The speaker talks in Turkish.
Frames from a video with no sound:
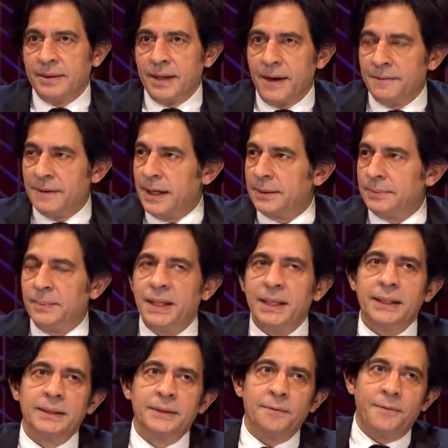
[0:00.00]

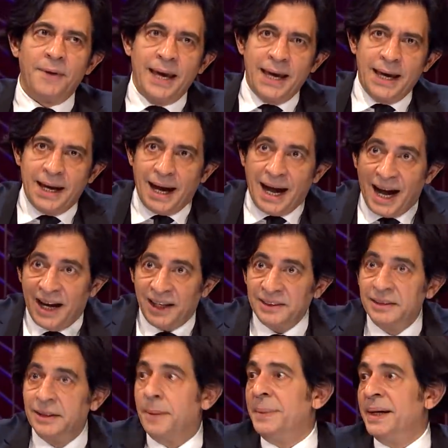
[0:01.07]
davranmayı ve
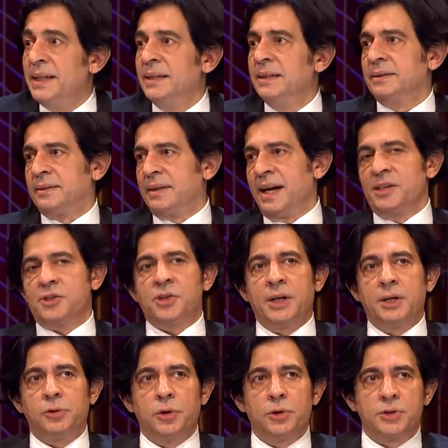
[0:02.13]
anlamayı
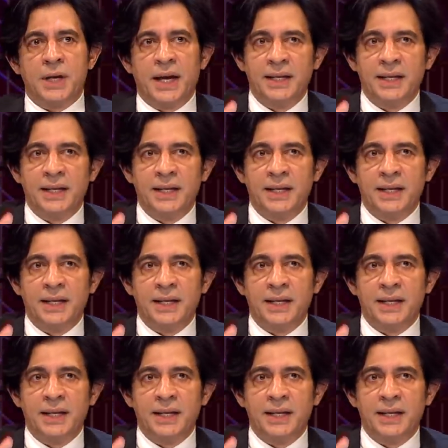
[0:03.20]
tercih ediyoruz.